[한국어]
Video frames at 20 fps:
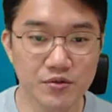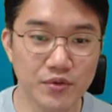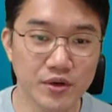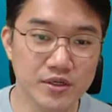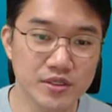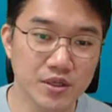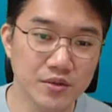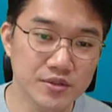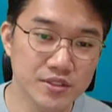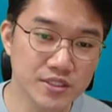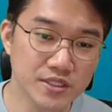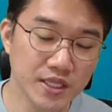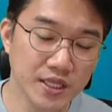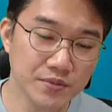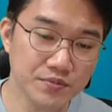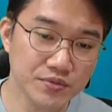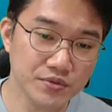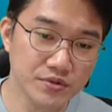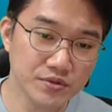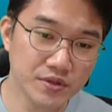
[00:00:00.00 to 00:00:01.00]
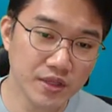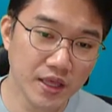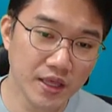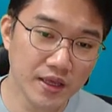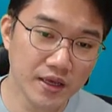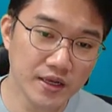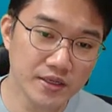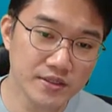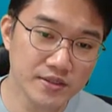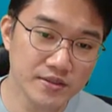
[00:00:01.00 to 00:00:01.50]
왜냐면 스티프
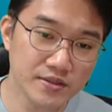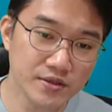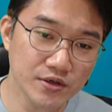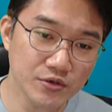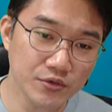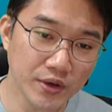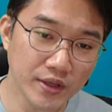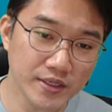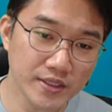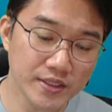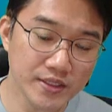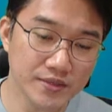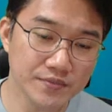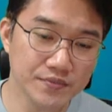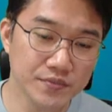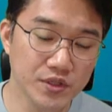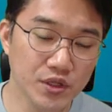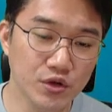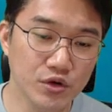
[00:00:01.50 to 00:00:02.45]
대회 같은 경우에는